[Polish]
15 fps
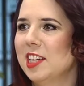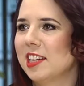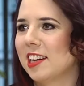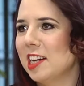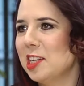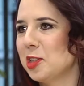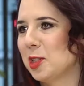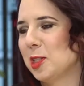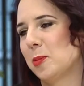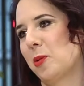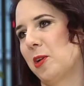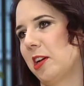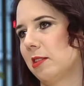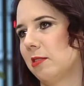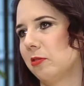Każdy z
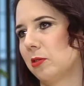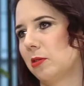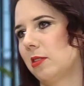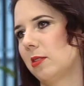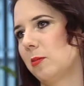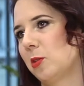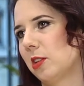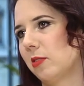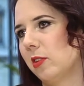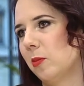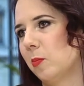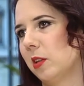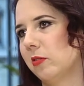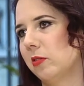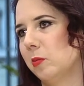projektów, które przed chwilą
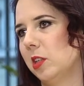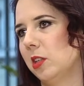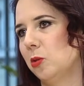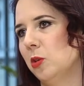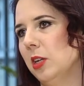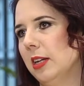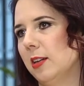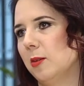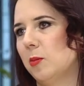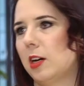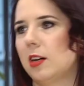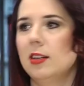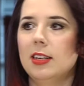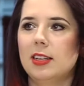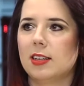Pan wymienił, ma
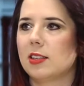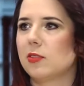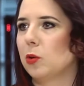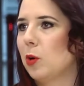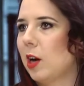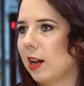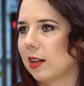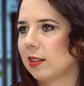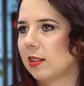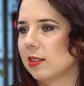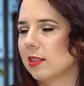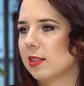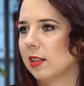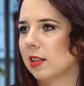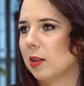swoją
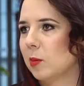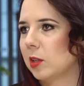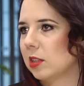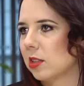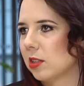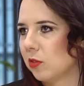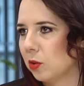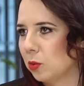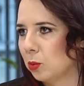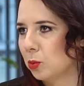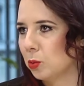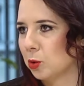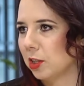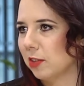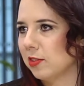charakterystykę, ma też swoją
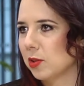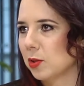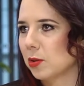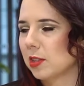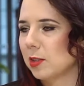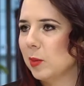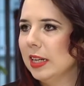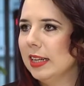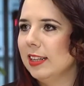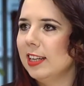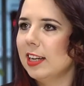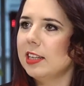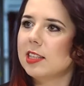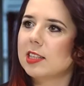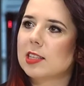duszę. W związku z tym,
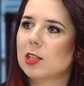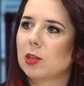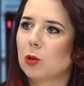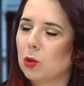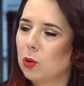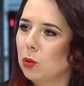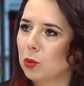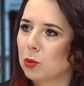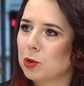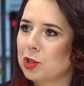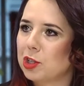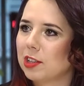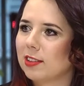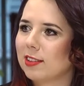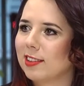jaki jest
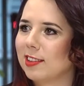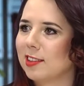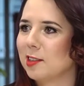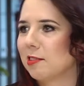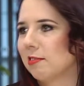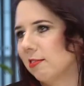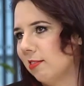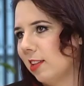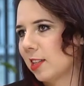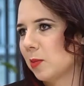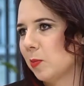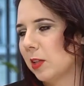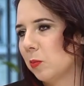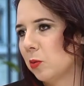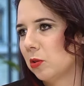klucz, e, tak z
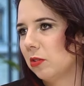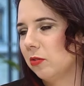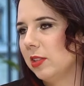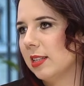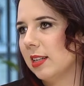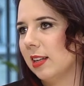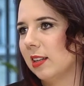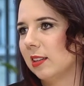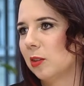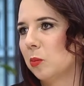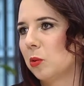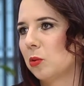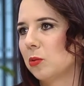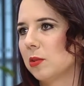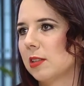Pana punktu widzenia,
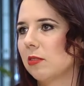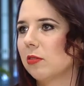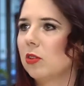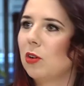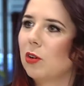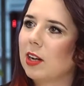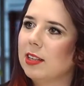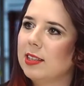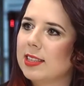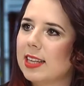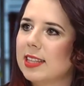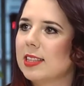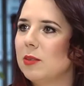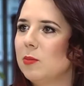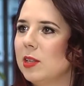doboru zarówno
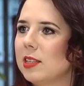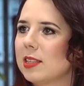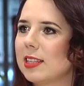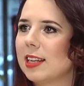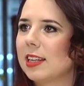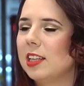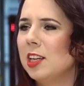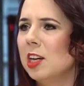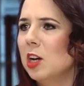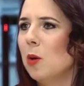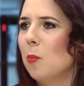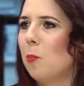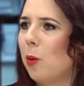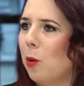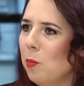lokalizacji miejsca, jak i
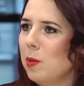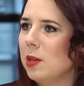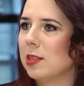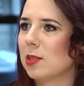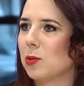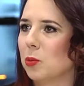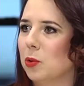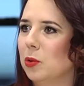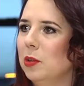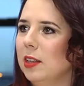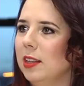pomysłu